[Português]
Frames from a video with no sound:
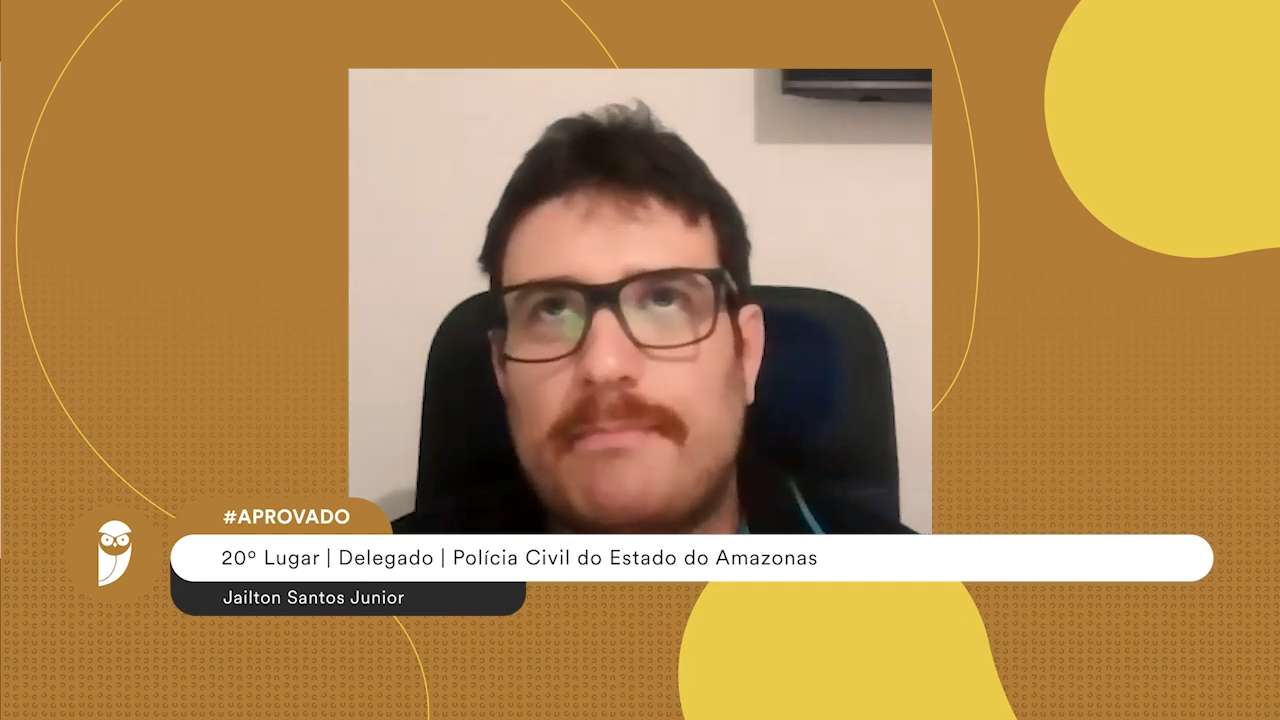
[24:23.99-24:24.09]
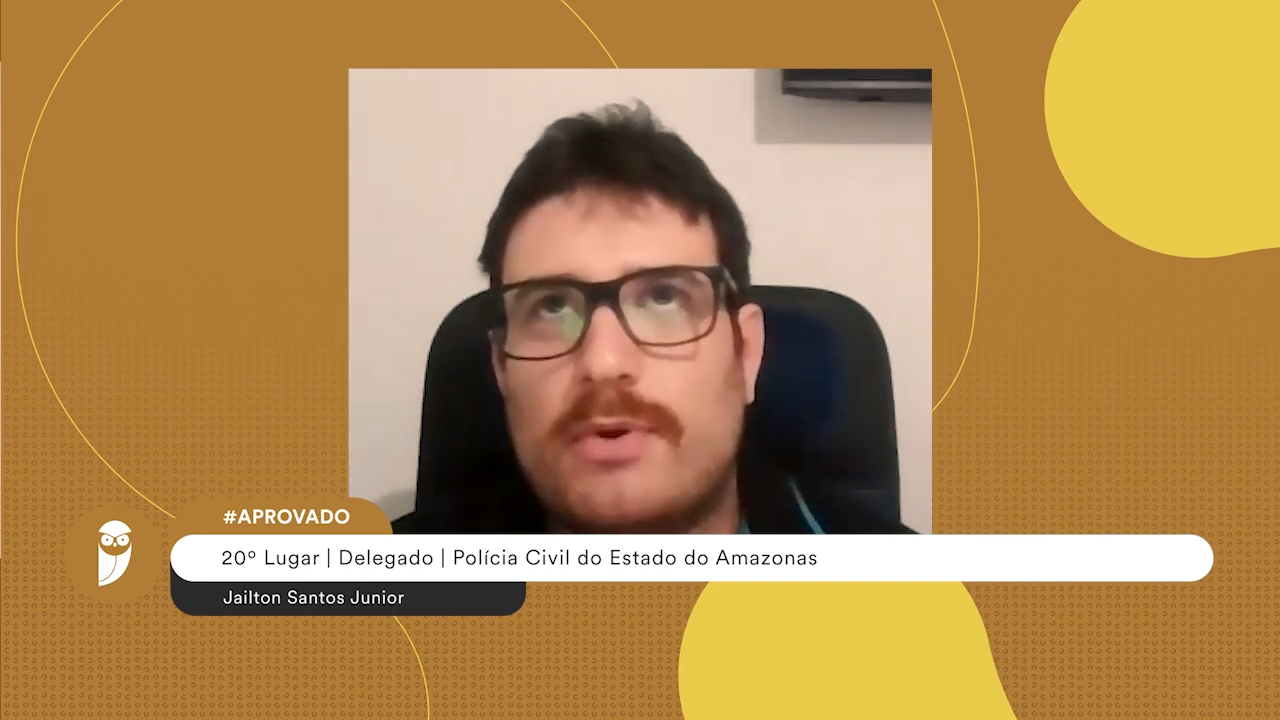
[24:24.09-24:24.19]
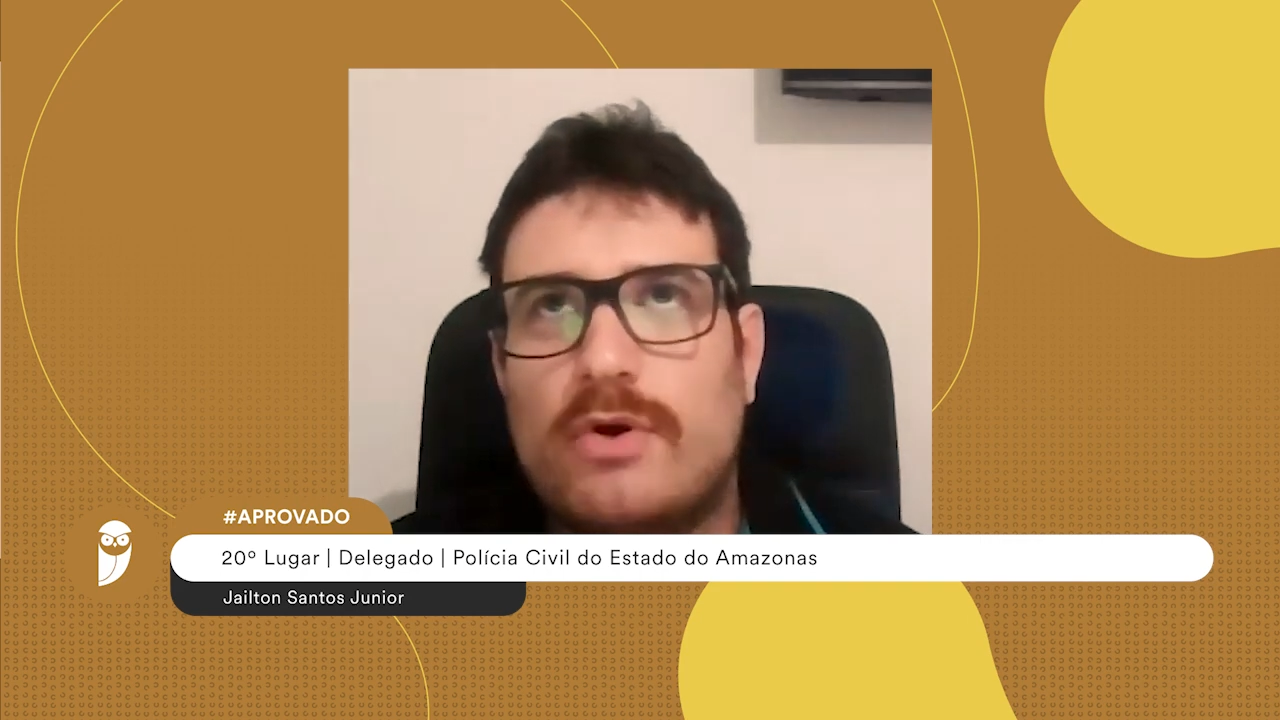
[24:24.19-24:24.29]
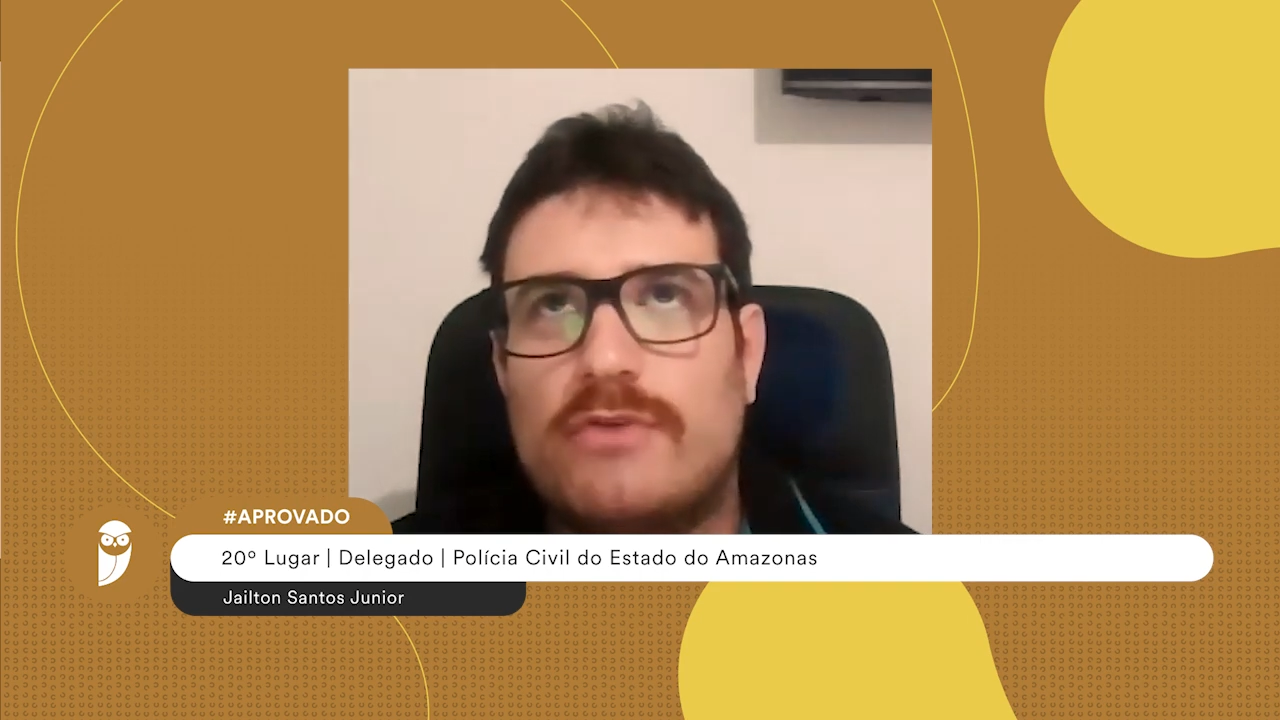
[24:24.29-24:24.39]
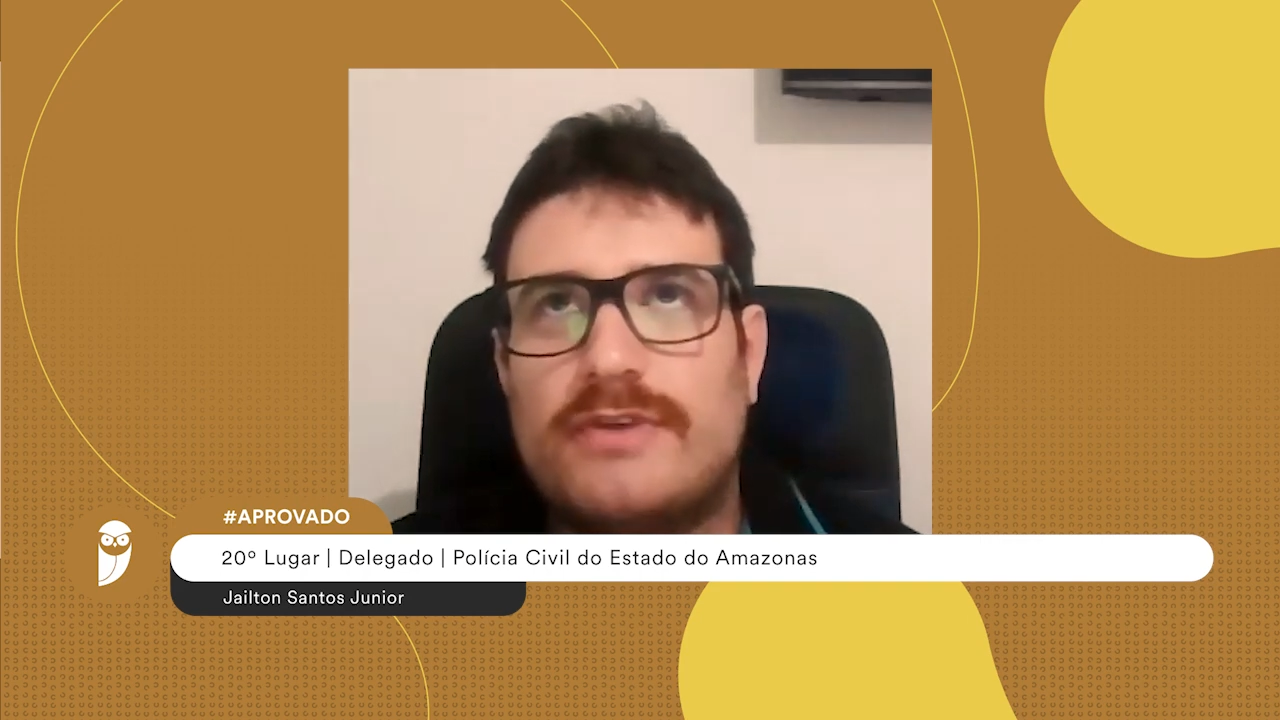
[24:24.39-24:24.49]

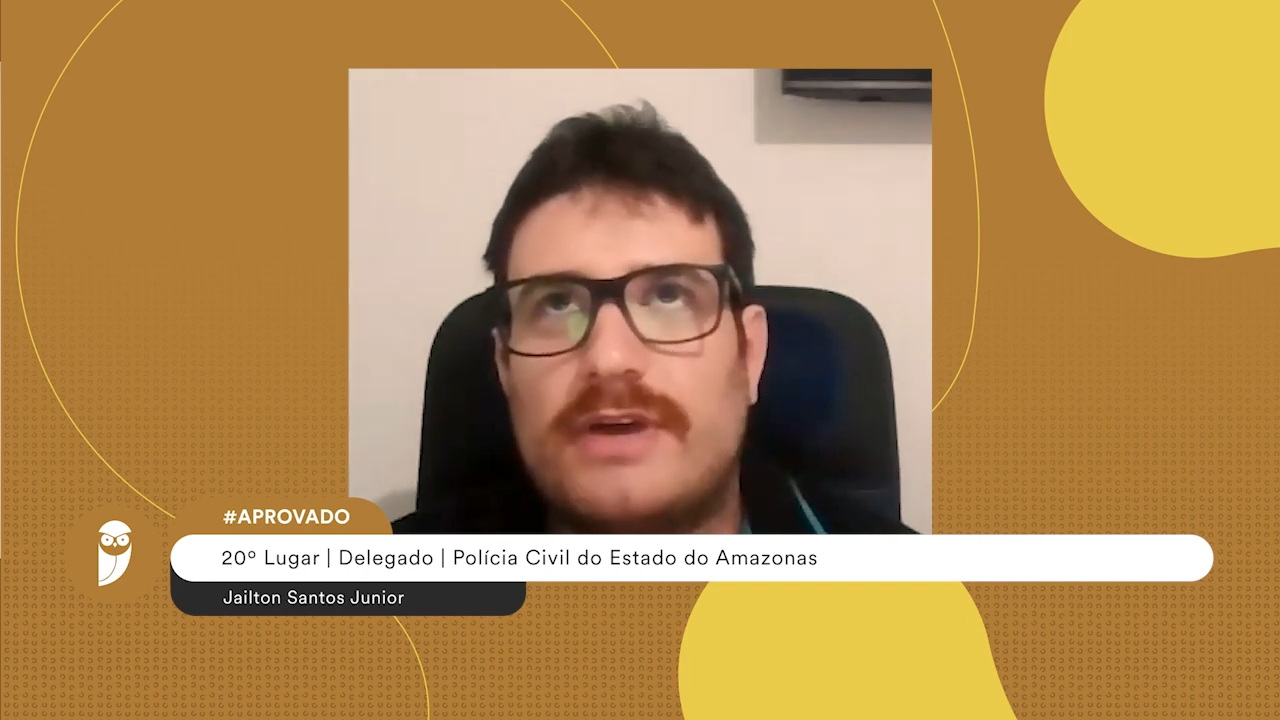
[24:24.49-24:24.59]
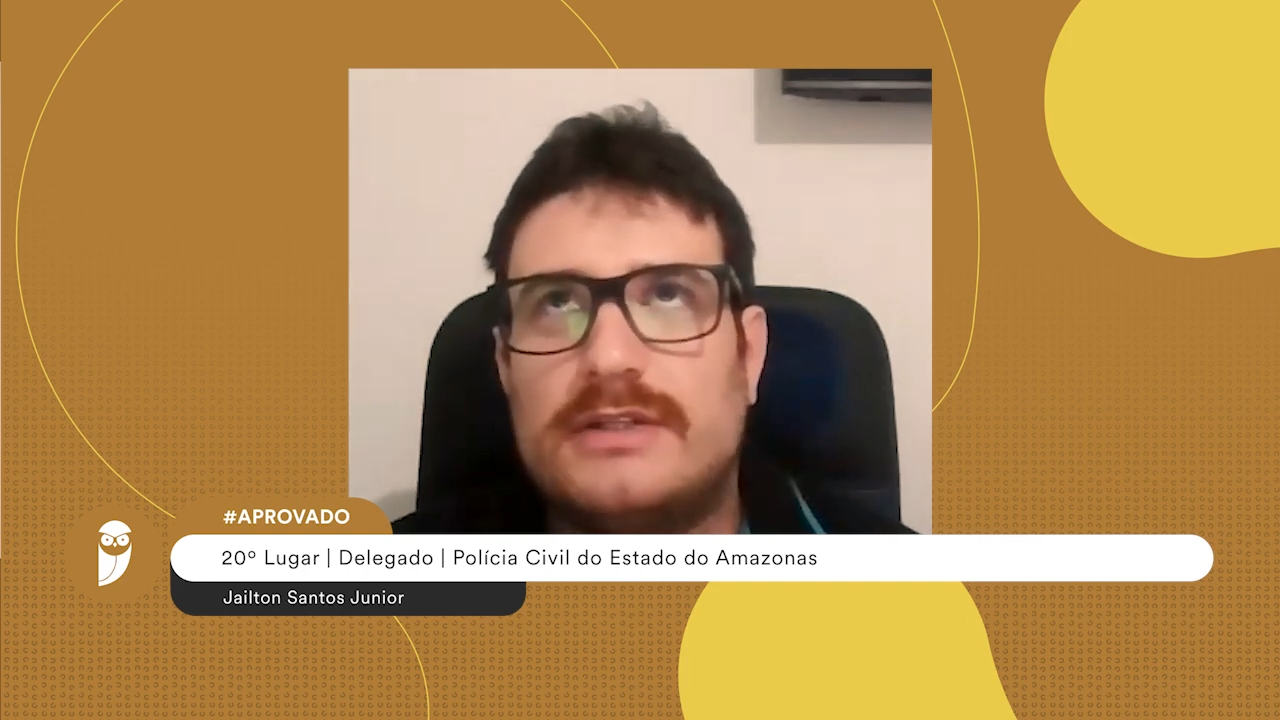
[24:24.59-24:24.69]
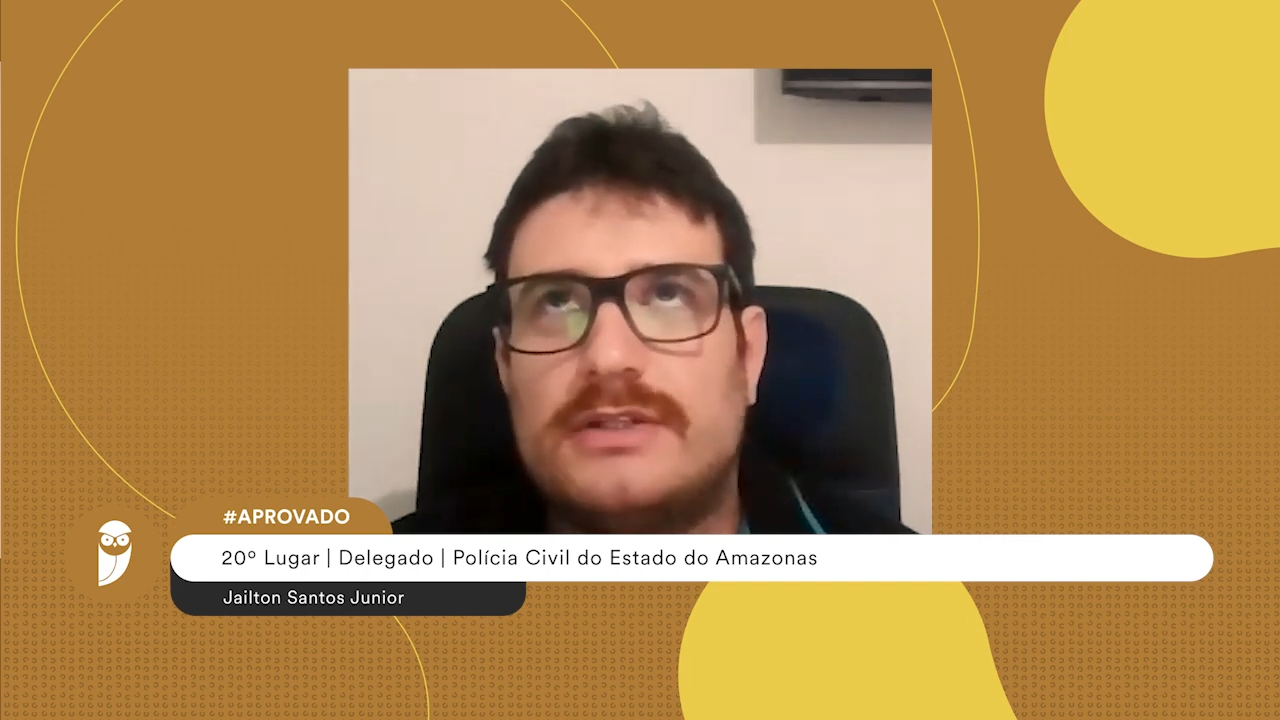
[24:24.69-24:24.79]
prova